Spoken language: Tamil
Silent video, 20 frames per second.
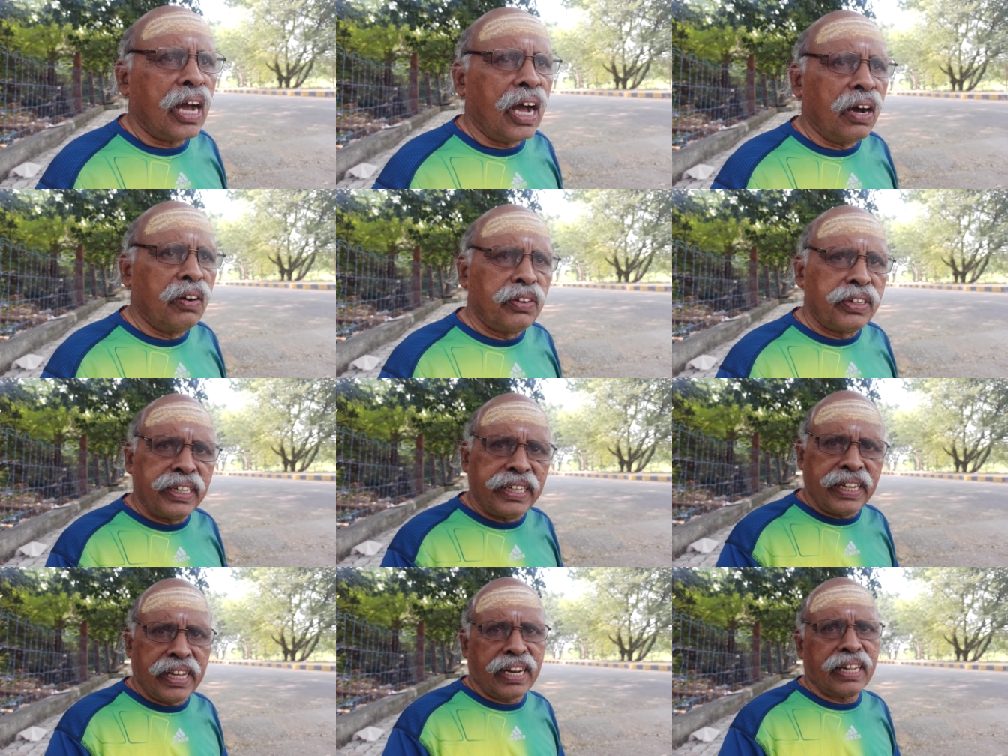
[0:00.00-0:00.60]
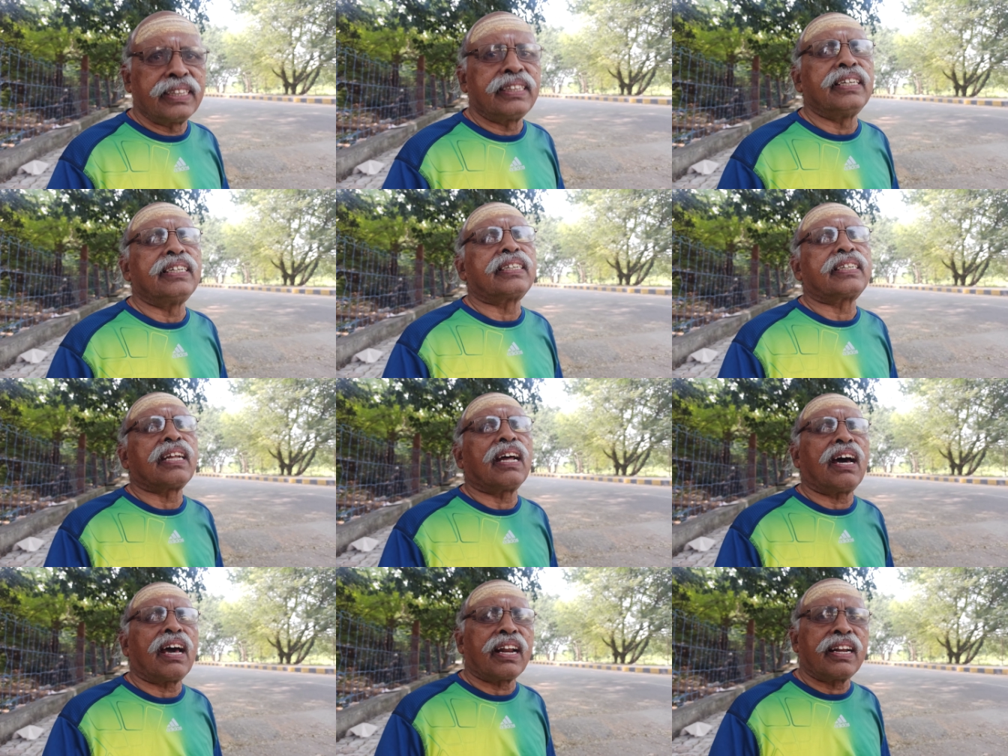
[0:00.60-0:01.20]
அவர்
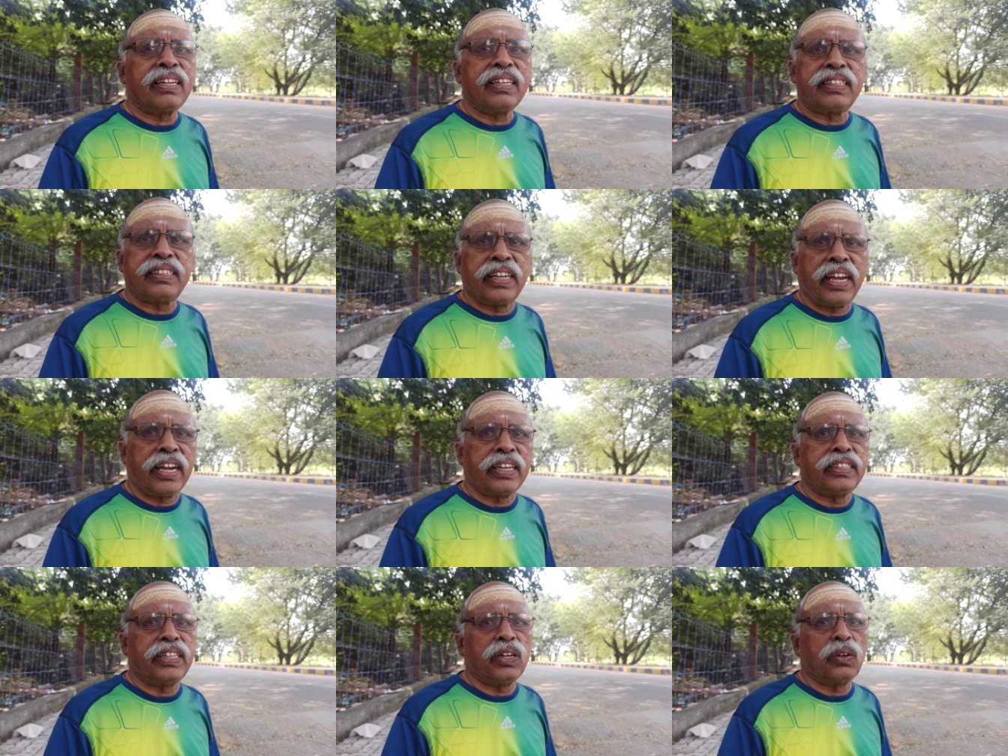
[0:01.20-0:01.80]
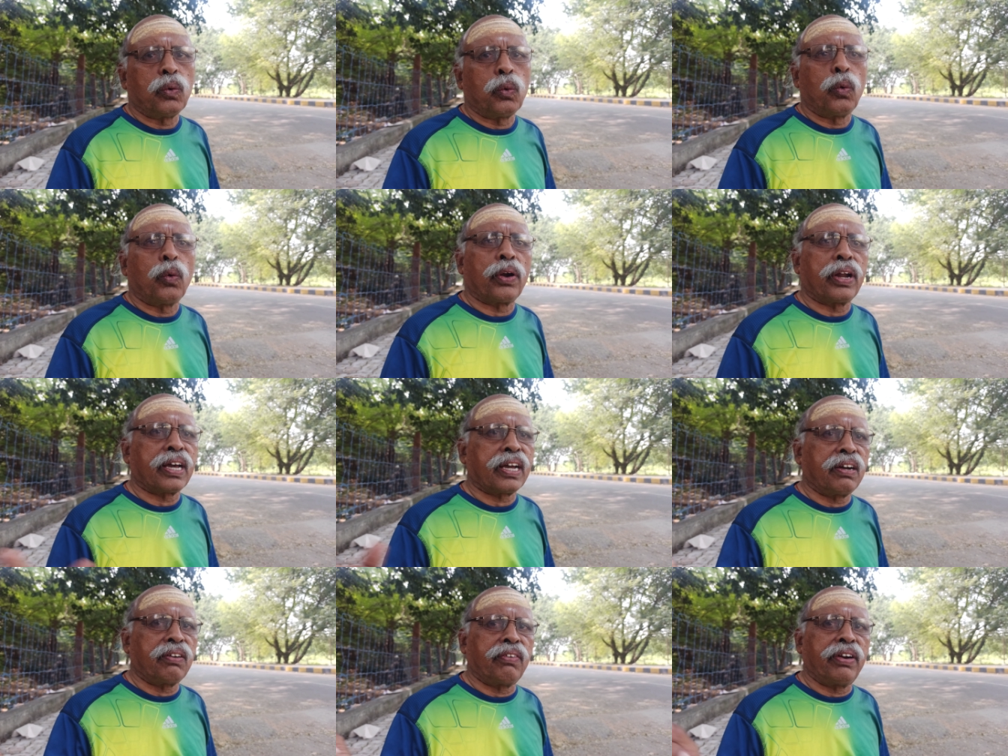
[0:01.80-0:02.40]
இறந்துட்டார்னு செய்தி
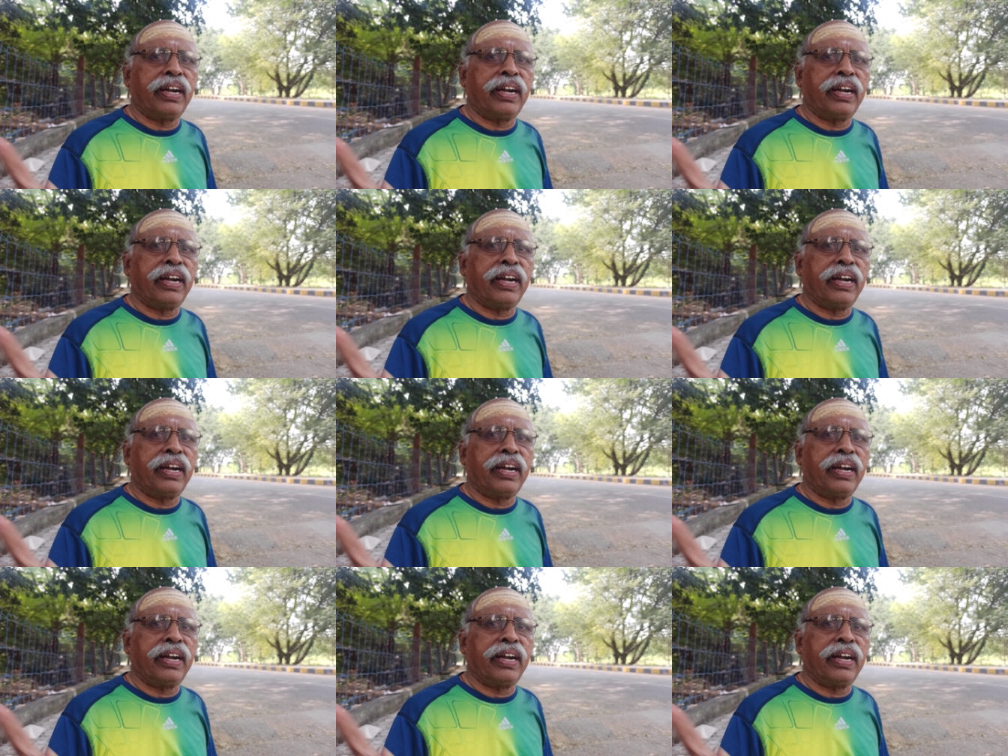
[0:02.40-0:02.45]
ஊடக